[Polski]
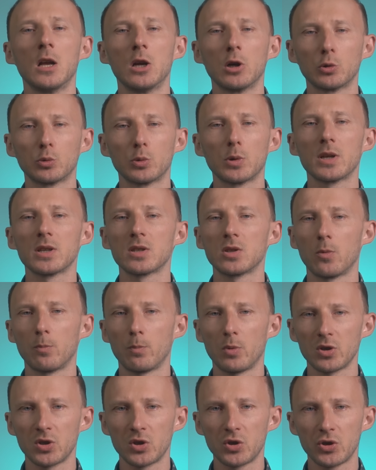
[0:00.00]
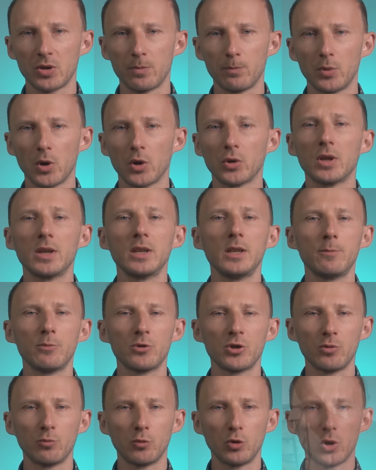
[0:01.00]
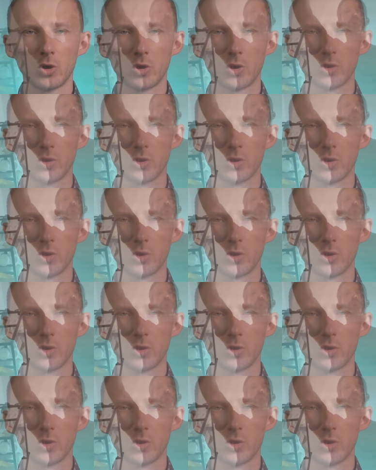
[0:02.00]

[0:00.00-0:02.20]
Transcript: które są postrzępione i przyjmują